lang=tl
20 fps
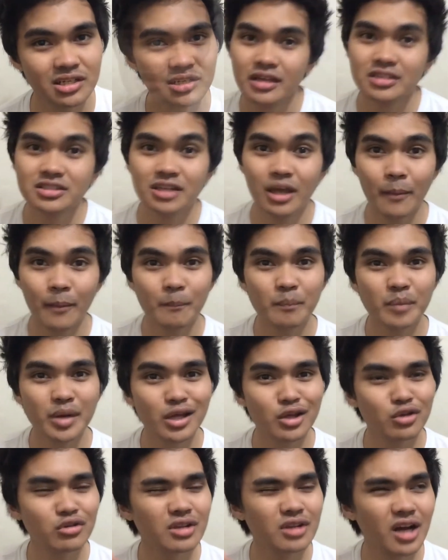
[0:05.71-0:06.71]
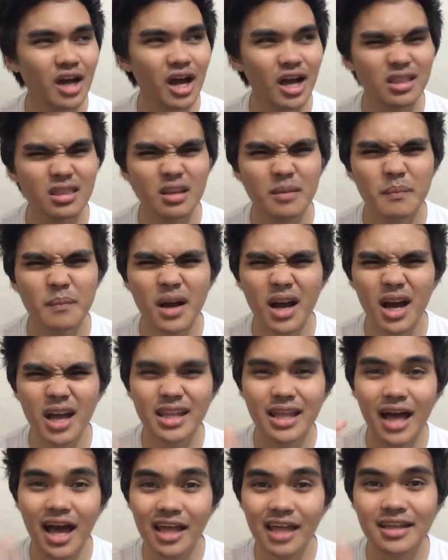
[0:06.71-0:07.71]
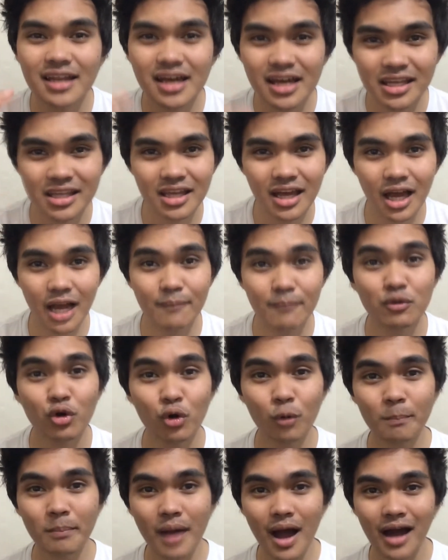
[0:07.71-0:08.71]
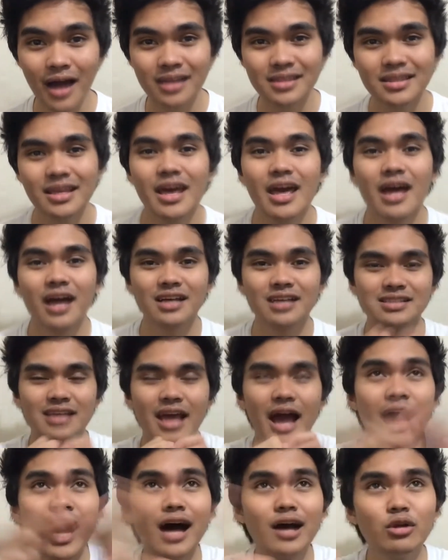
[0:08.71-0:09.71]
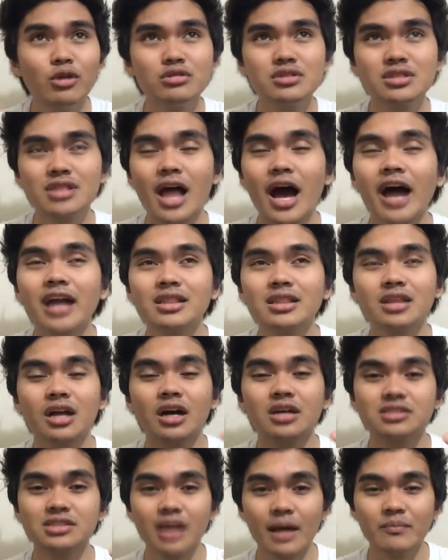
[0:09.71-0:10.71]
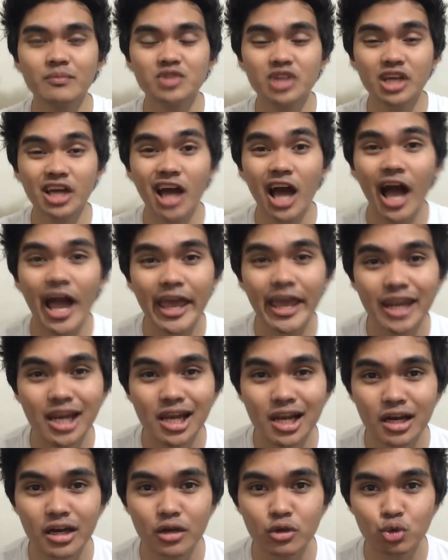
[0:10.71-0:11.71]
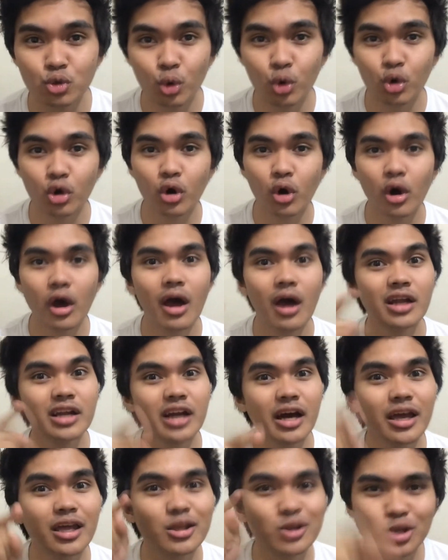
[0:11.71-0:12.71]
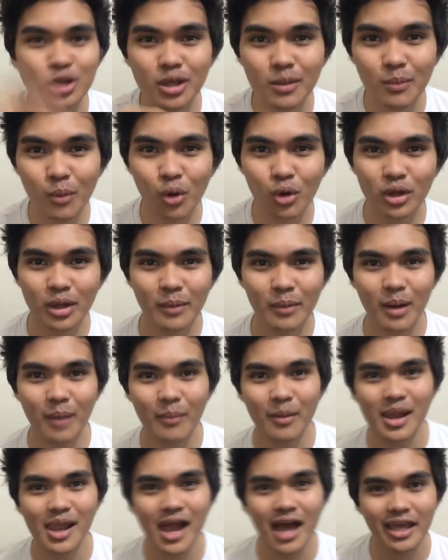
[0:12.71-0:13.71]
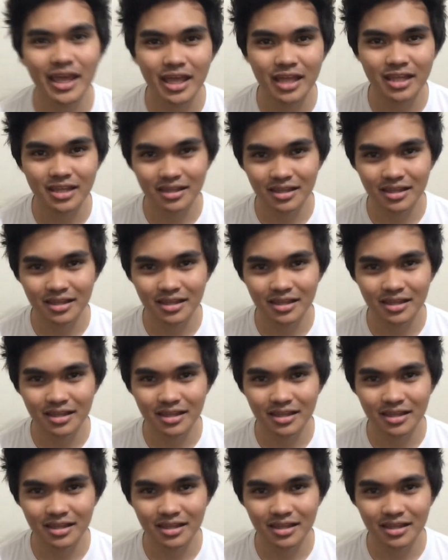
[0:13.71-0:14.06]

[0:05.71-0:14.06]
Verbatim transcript: Siyempre, yun ang ating mga nanay. Alam niyo kung bakit? Kasi halos lahat ng subject kaya nilang ituro nang hindi mo namamalayan.